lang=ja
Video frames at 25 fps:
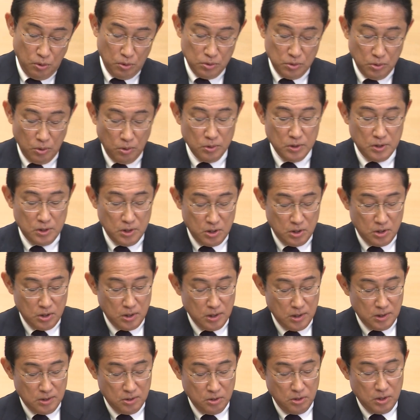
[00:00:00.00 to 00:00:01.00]
の実
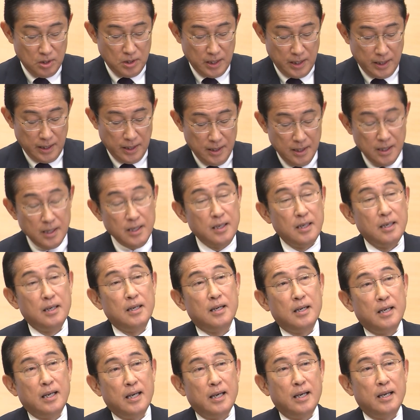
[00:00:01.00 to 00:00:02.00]
施について、
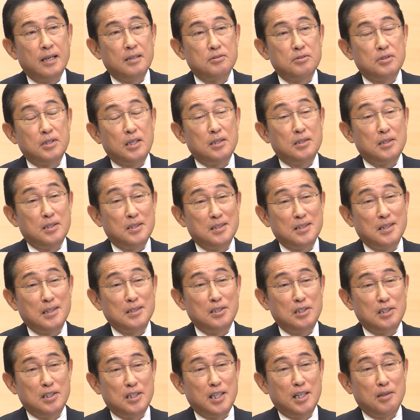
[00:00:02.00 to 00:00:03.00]
具体的な
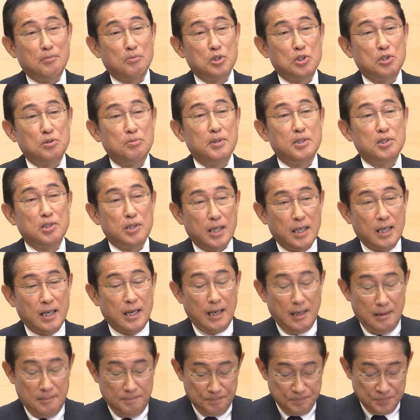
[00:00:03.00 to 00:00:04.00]
日程も示しなが
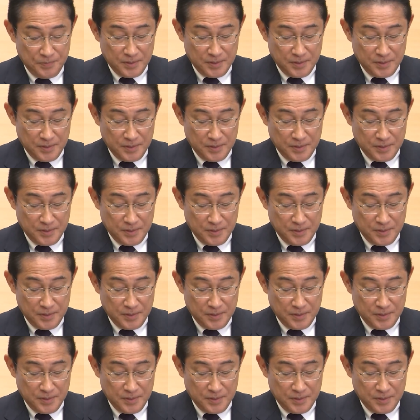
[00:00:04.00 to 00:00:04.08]
ら、こ